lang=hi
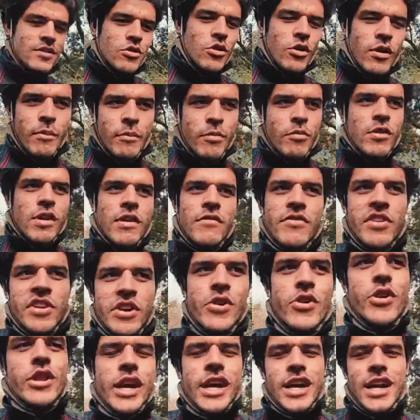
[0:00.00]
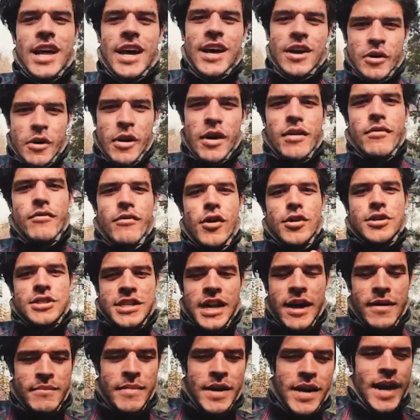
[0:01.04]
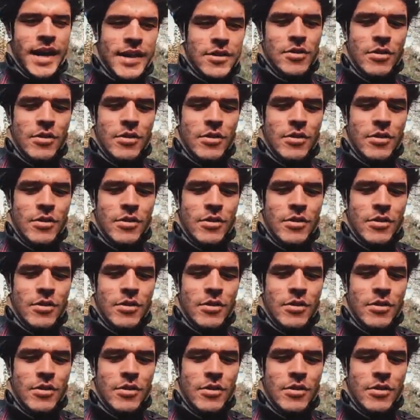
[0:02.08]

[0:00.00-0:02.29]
थोड़ा पूरा वीडियो देख लिया करो यार वॉच टाइम बढ़ा